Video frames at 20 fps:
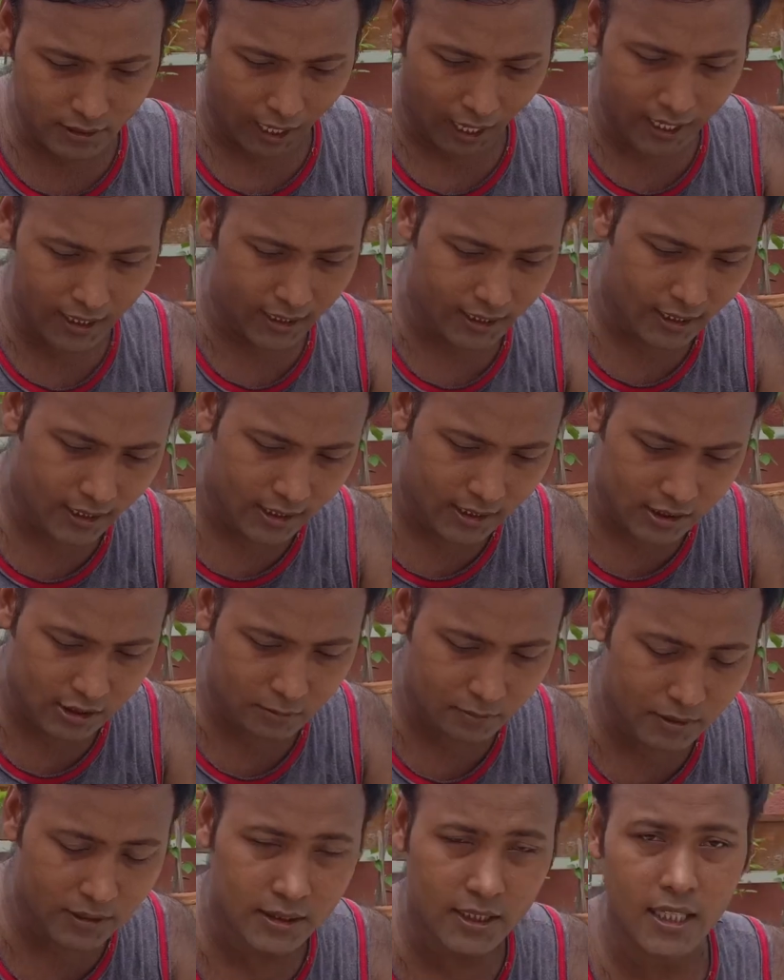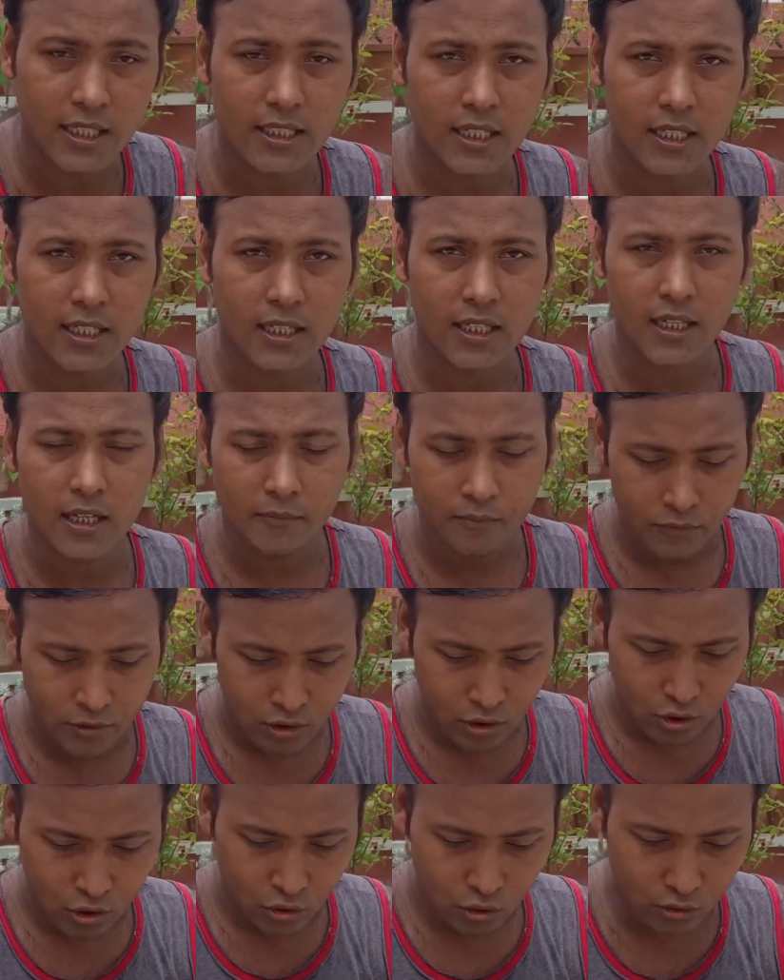डायरेक्ट अगर इसमें दे देंगे
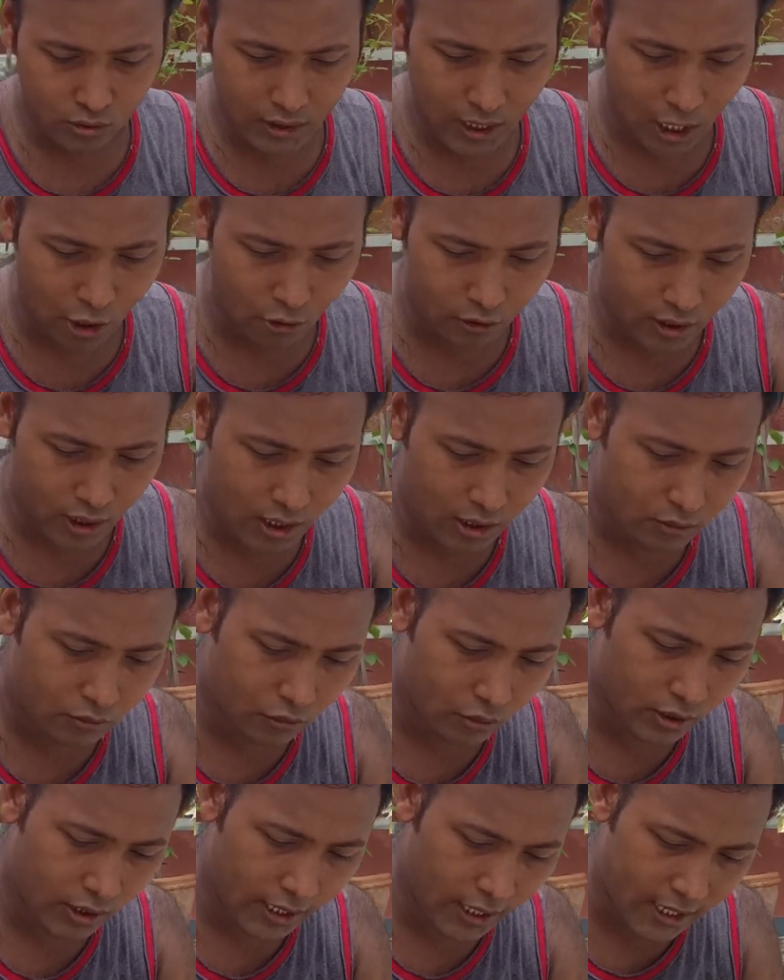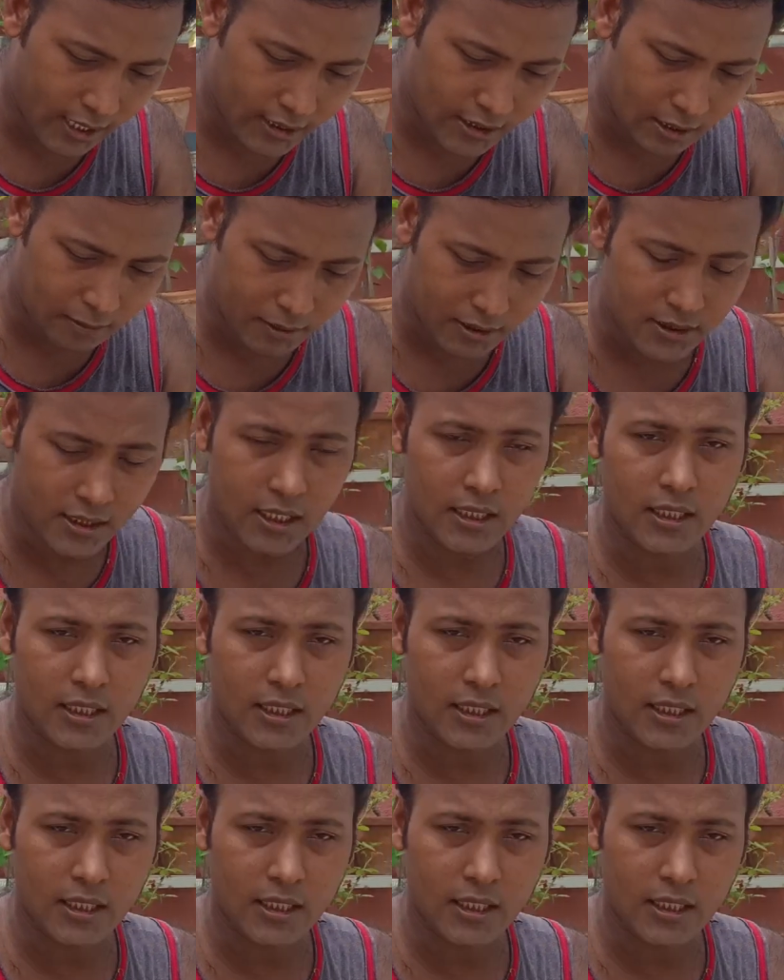तो क्या होगा वो एक जमा